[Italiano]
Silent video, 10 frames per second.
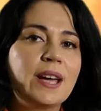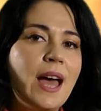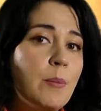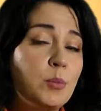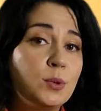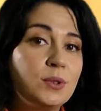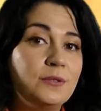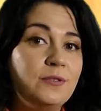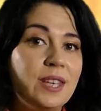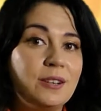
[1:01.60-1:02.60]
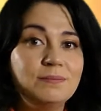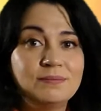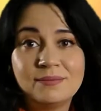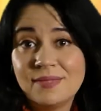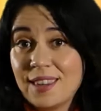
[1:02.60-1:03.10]
caput, ovvero
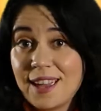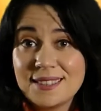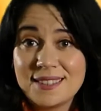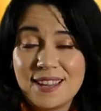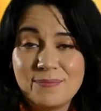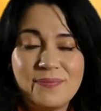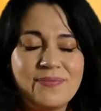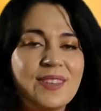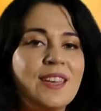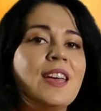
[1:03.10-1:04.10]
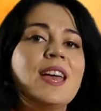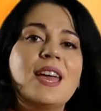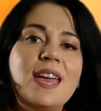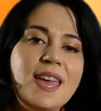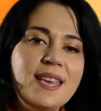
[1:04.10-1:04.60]
testa,
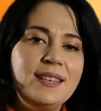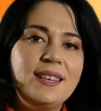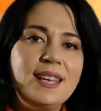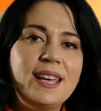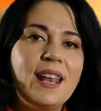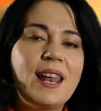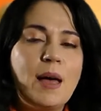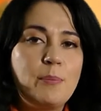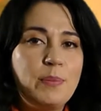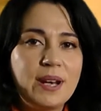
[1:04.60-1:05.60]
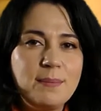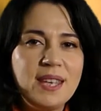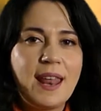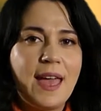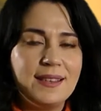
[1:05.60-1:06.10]
e indica la
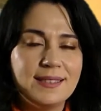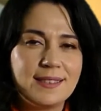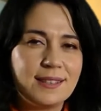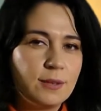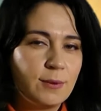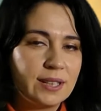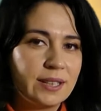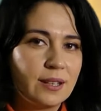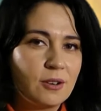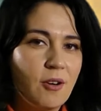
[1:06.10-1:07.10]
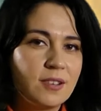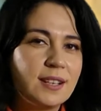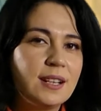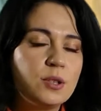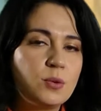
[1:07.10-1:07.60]
preminenza di qualche
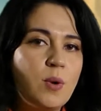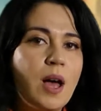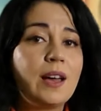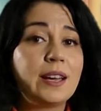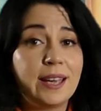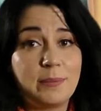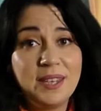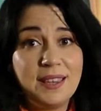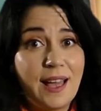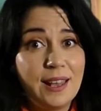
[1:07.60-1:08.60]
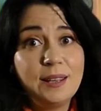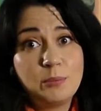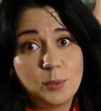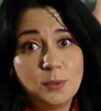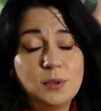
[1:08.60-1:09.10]
cosa, la sua capitale
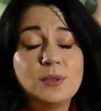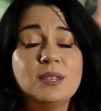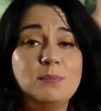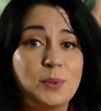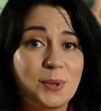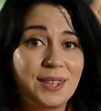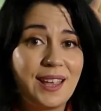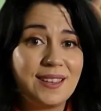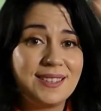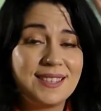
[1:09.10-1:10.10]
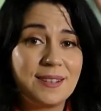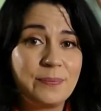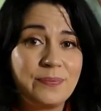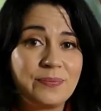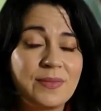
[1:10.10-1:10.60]
appunto importanza.
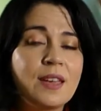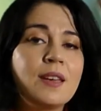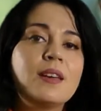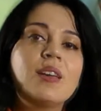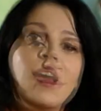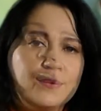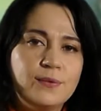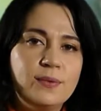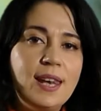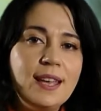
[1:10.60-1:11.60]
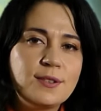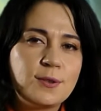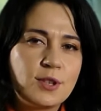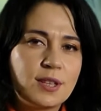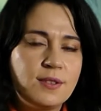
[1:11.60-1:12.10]

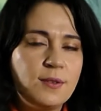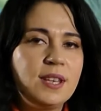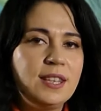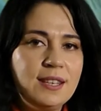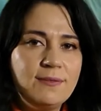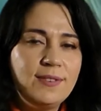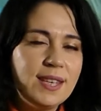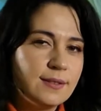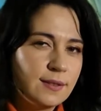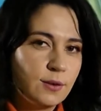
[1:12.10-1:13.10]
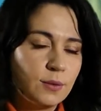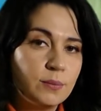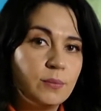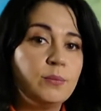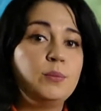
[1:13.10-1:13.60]
L'associazione di vizio
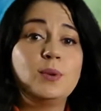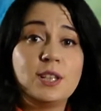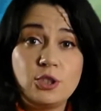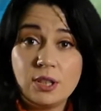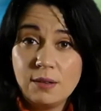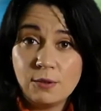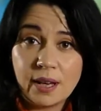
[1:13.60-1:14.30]
più l'aggettivo